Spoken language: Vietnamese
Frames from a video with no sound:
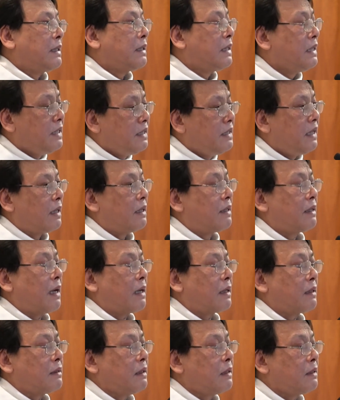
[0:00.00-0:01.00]
tin nhận
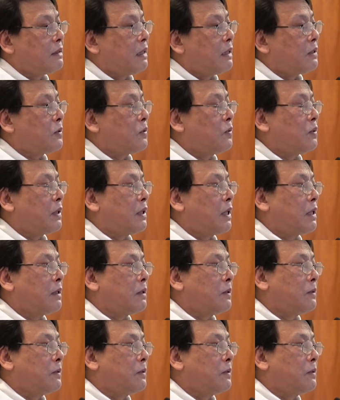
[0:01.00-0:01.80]
rằng Đức Giêsu là đấng